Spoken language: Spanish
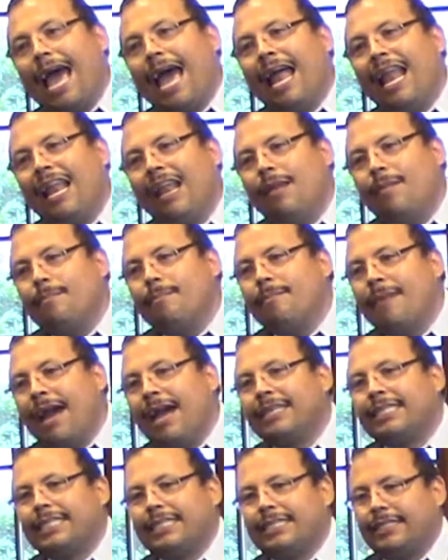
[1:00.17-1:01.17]

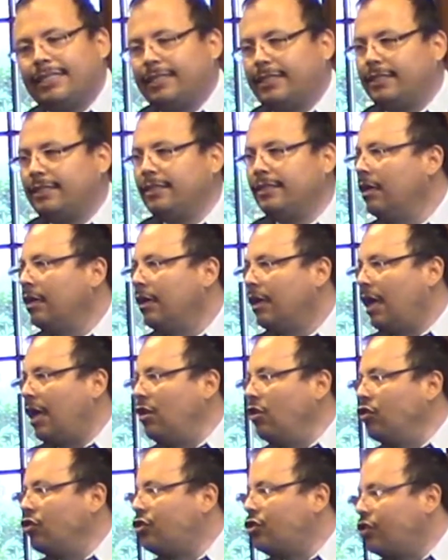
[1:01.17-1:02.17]
almas
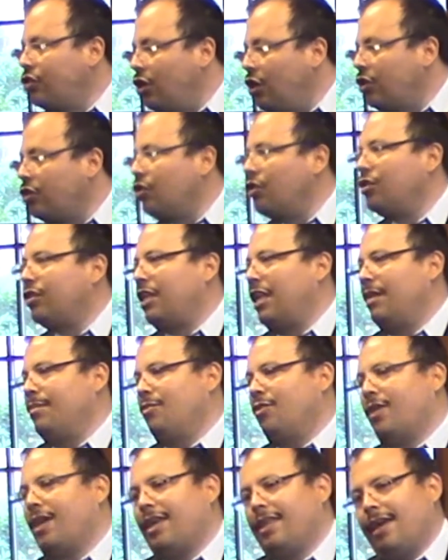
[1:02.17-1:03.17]
que nosotros
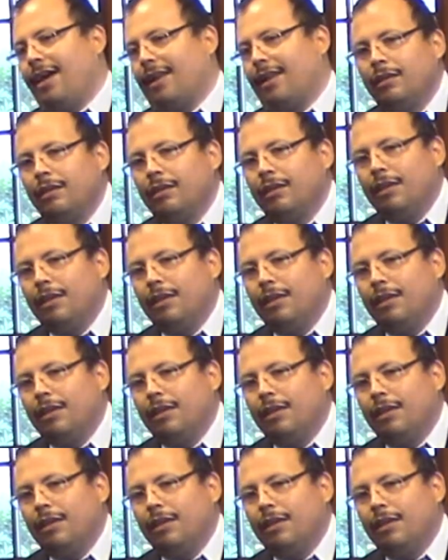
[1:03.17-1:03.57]
tenemos que dar.